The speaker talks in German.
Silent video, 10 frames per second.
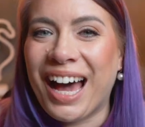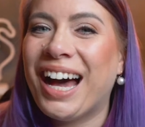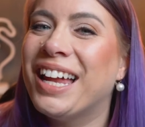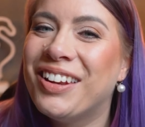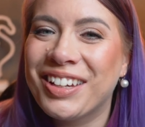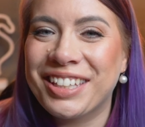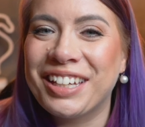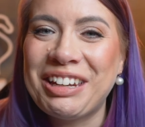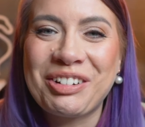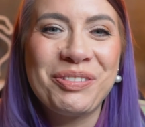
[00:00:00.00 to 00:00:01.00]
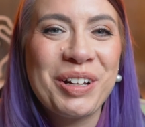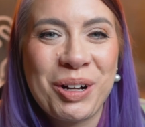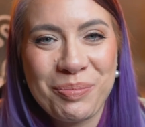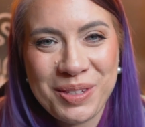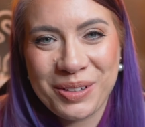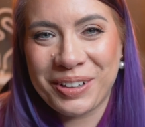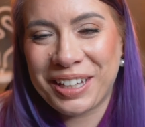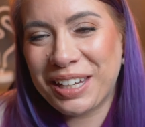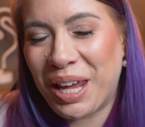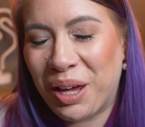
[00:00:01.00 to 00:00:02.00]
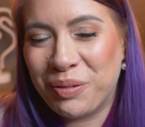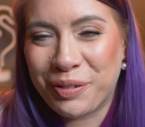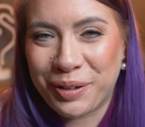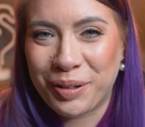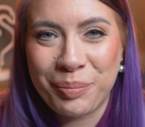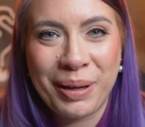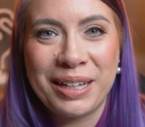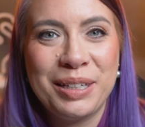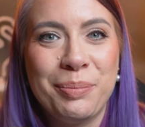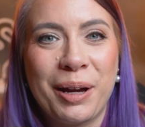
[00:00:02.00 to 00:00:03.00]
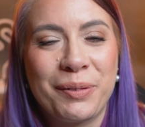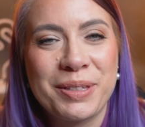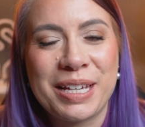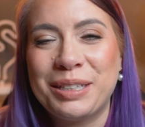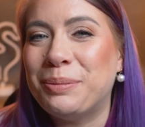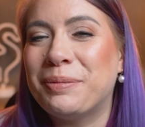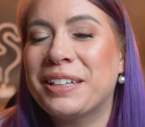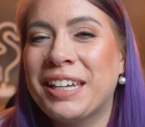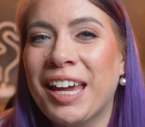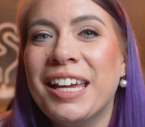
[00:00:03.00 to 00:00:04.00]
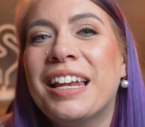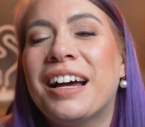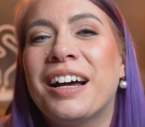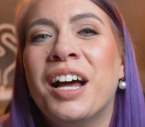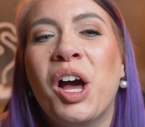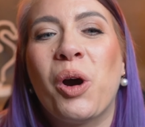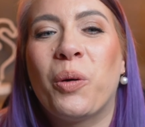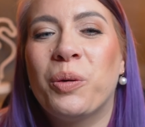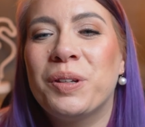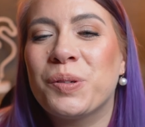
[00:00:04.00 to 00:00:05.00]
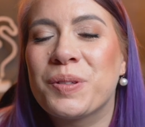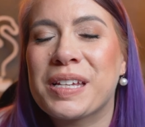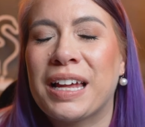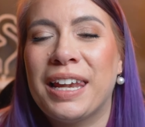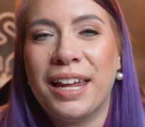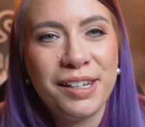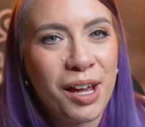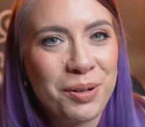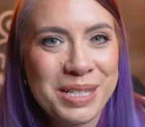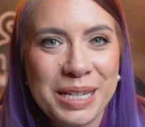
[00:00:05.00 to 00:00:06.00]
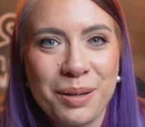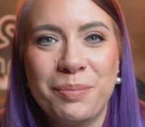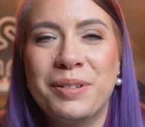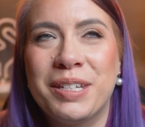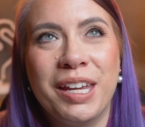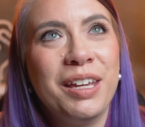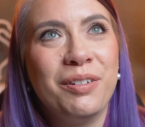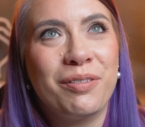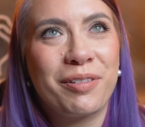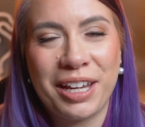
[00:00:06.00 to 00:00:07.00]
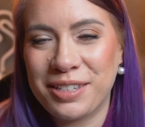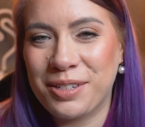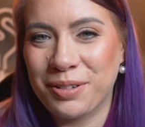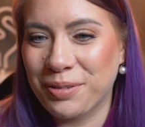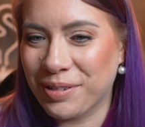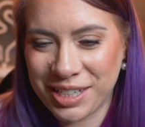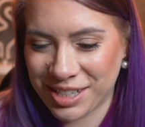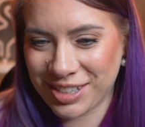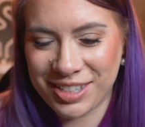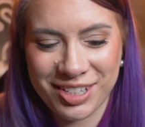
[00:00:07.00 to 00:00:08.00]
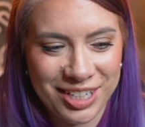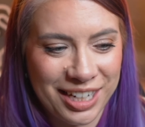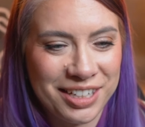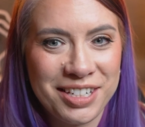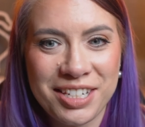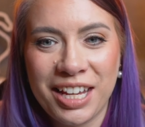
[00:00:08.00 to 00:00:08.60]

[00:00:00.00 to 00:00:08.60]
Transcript: Hallöchen und willkommen zurück in Hanford on Bagley bei unserer lieben Kayla und unserer Landhausleben Teen Rex to Riches Challenge.